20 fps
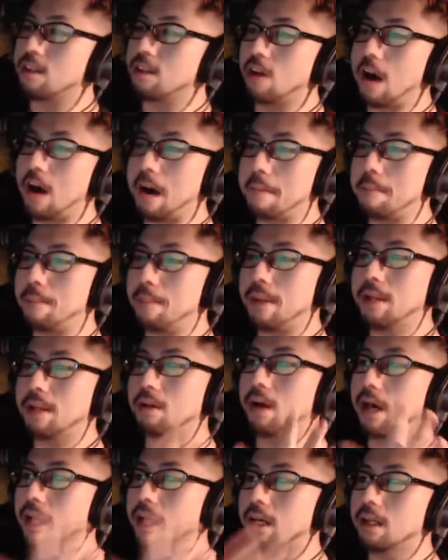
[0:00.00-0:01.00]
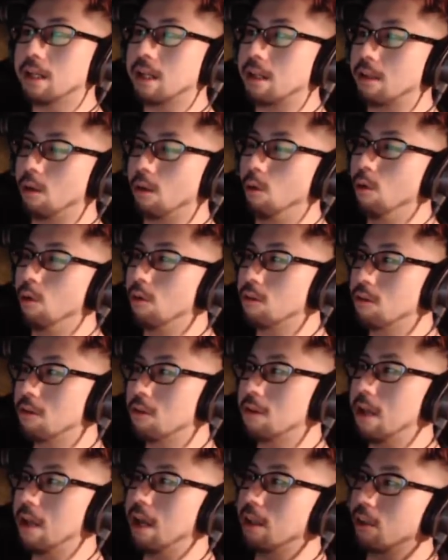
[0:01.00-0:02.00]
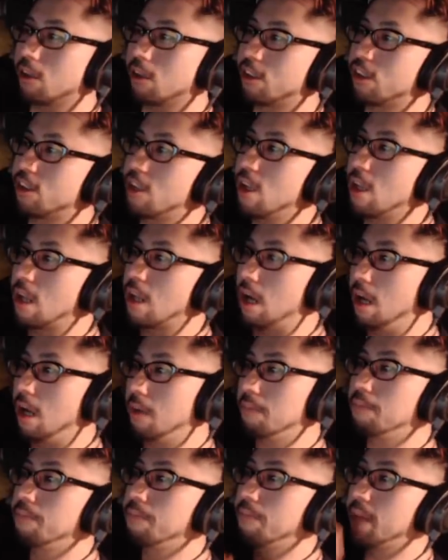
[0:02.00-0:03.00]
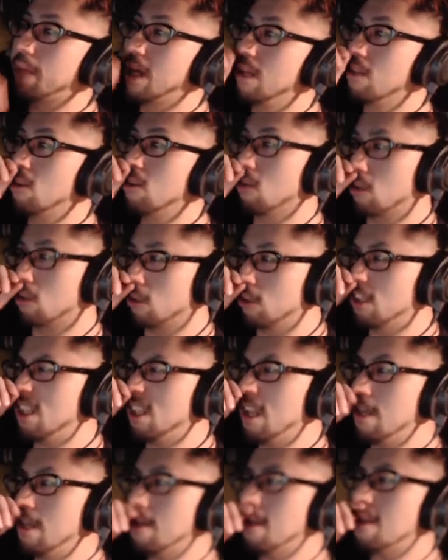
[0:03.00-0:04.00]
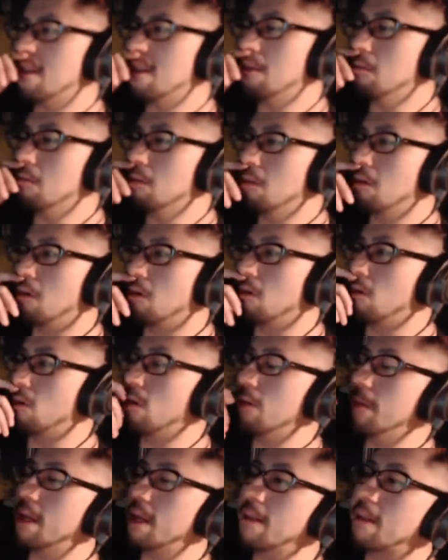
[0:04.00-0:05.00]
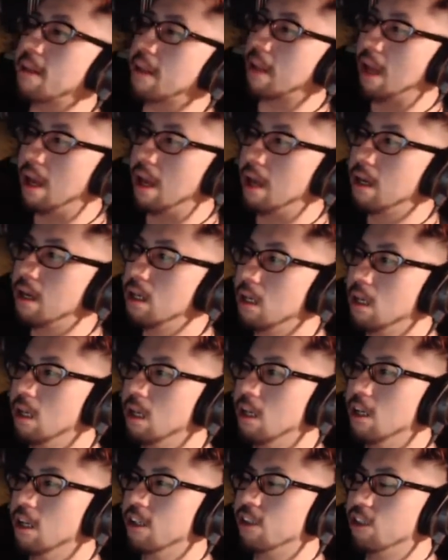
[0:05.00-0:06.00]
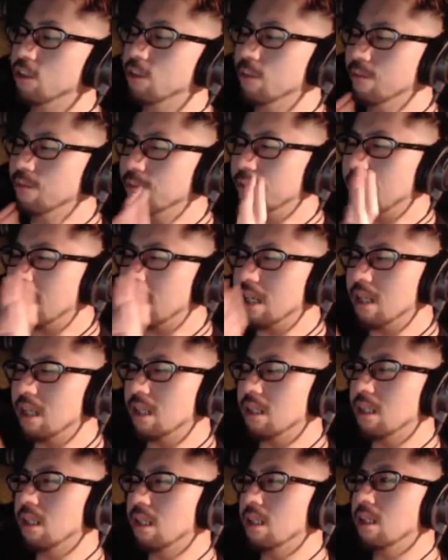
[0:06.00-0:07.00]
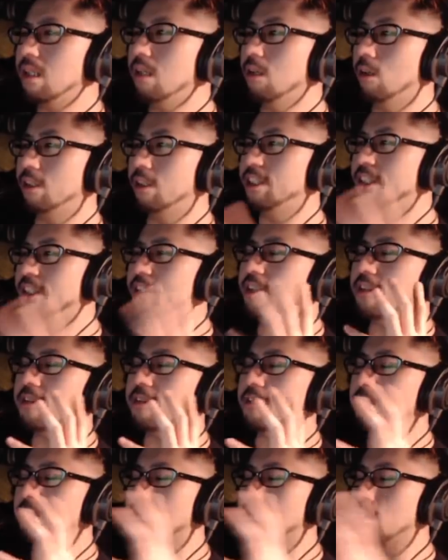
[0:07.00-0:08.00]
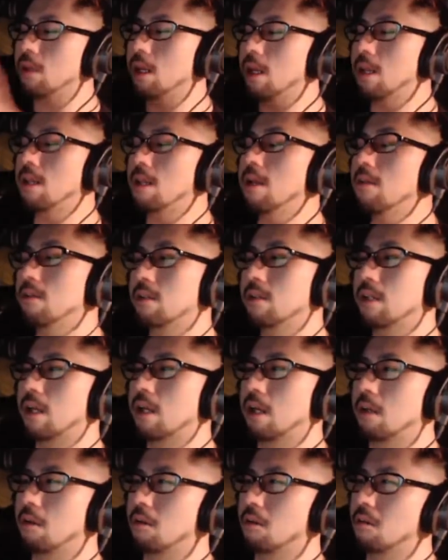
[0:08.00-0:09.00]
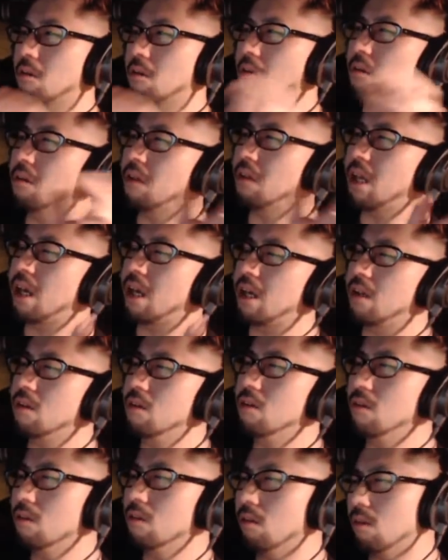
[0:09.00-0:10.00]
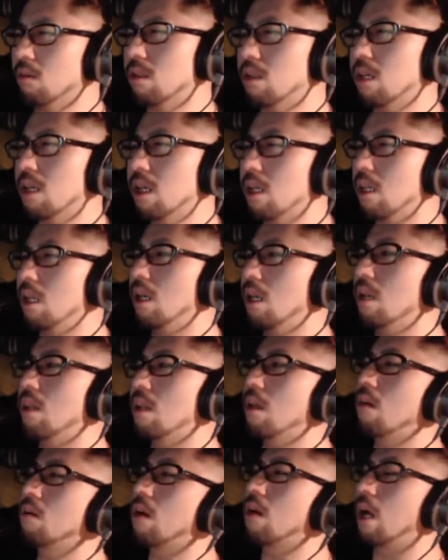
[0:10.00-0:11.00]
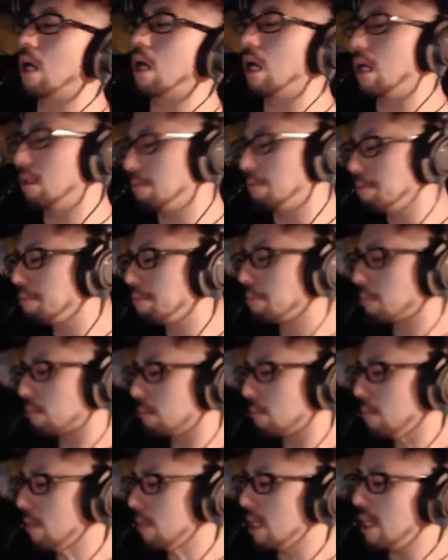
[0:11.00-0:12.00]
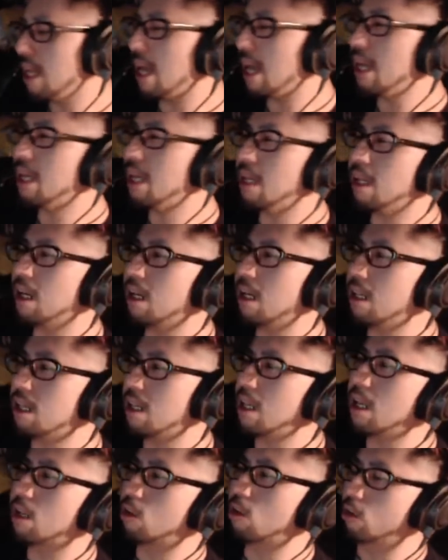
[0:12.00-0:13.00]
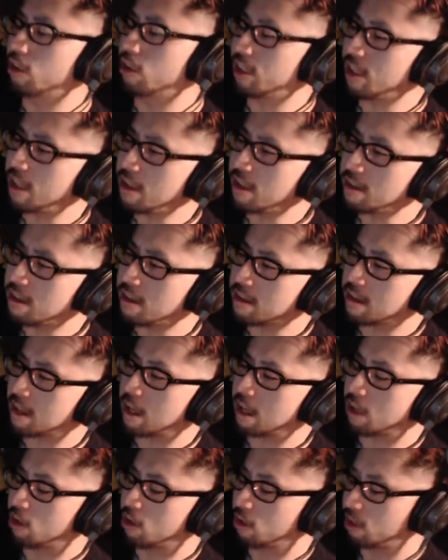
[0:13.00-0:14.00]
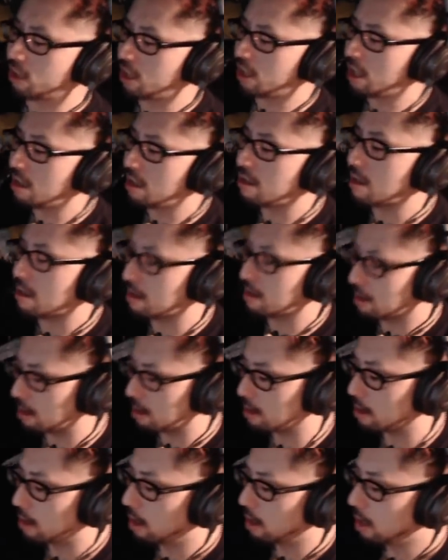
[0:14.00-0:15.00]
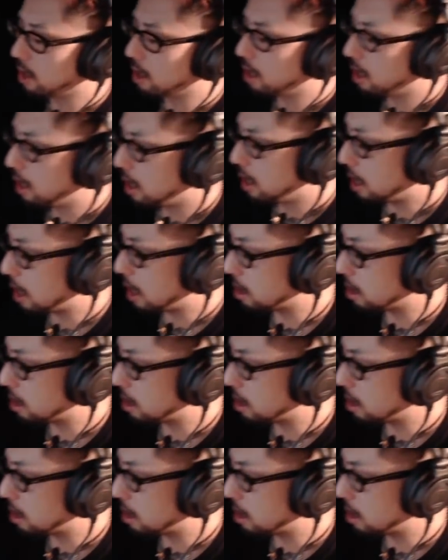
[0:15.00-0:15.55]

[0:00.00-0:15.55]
の葉っぱの生え方って法則性あんの知ってた？そう、都市伝説のものを織り交ぜて、順番、事実も入れてるんだけど、それをね、誘導的に入れてるから、やり方が汚い。都市伝説なら都市伝説、あ